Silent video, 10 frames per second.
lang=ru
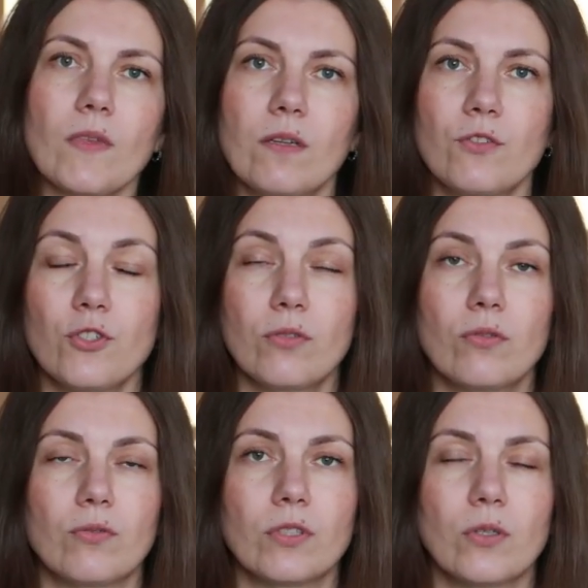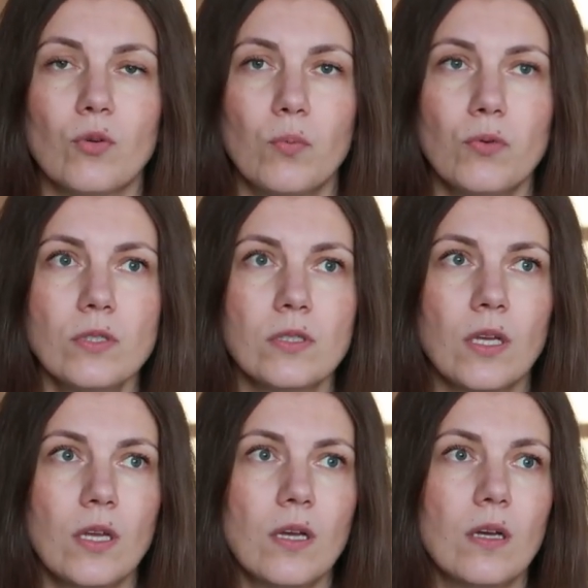очередной у них такой пост,
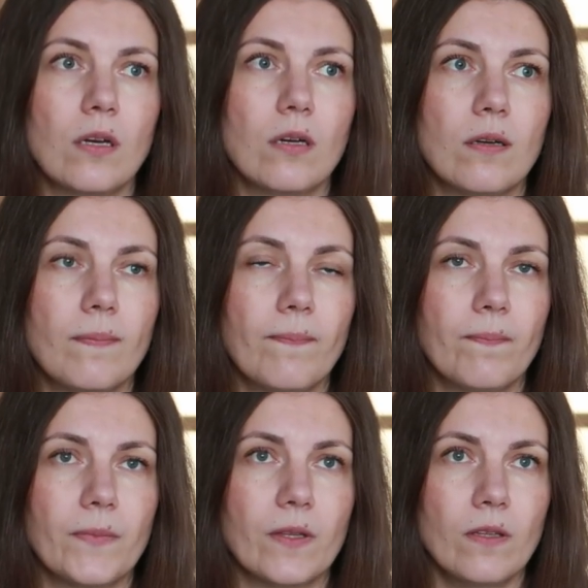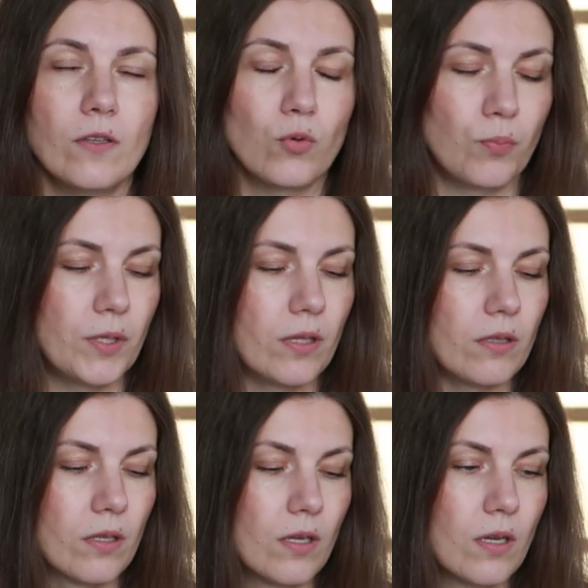и купила.
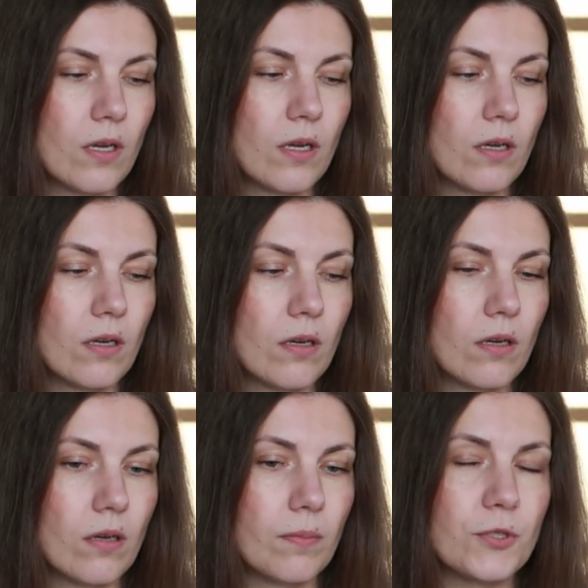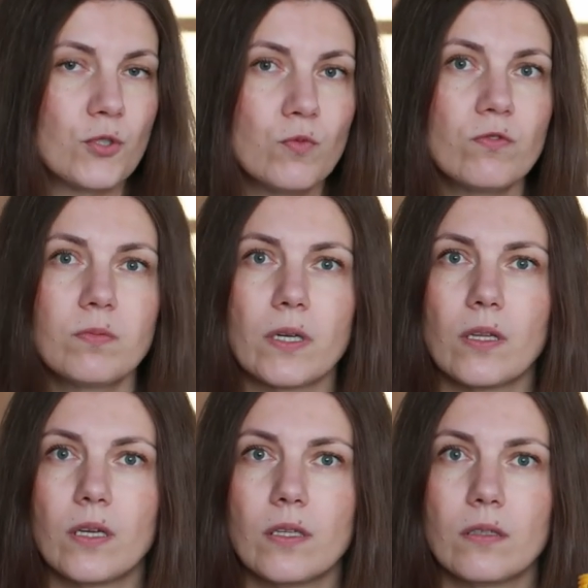Почему
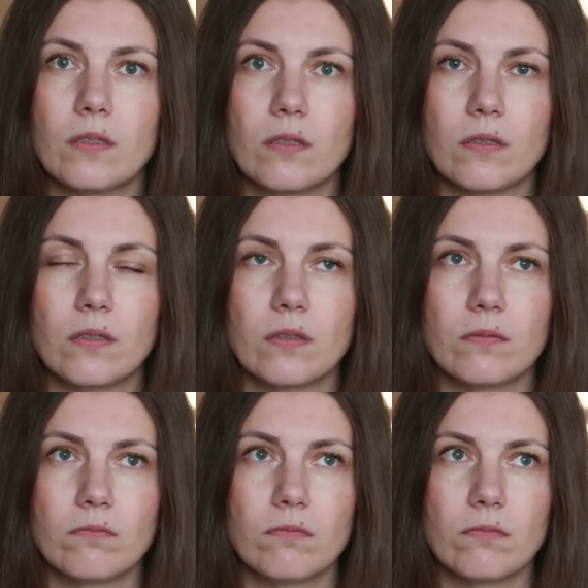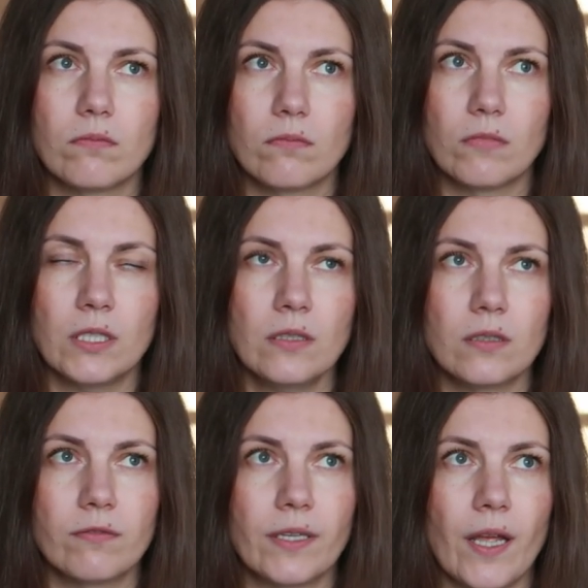выбрала а, этот
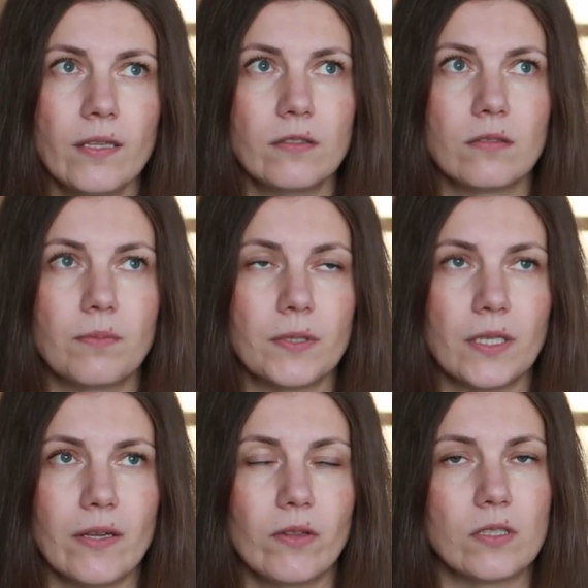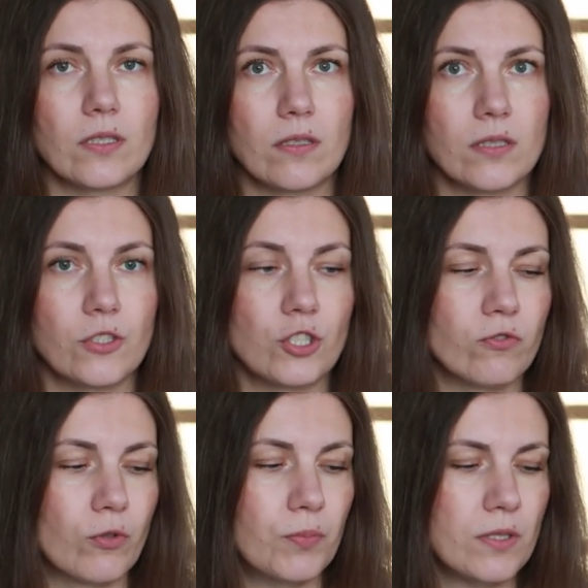вариант? Понравилось, как Саша
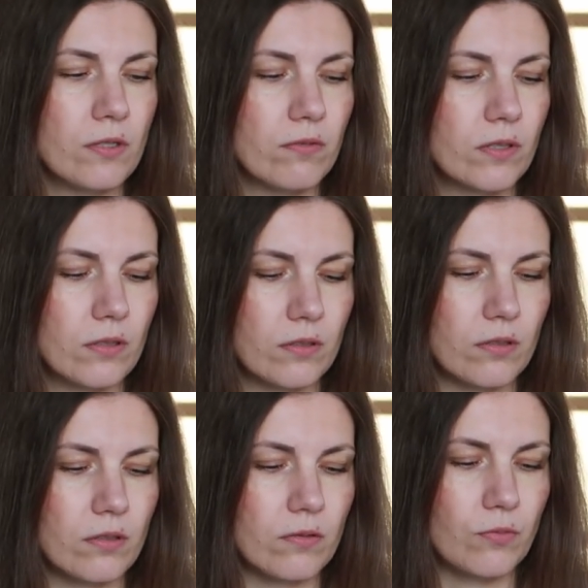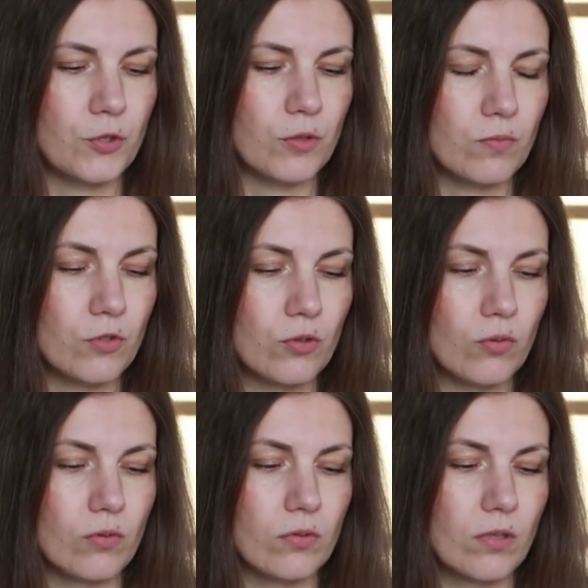его описывает. Э, в общем, что
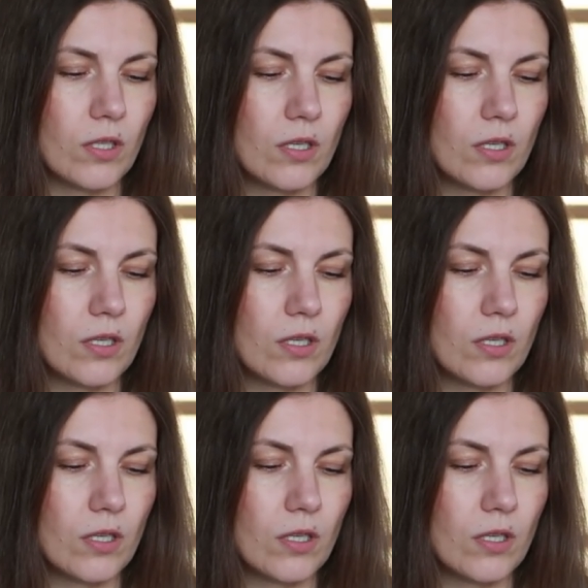он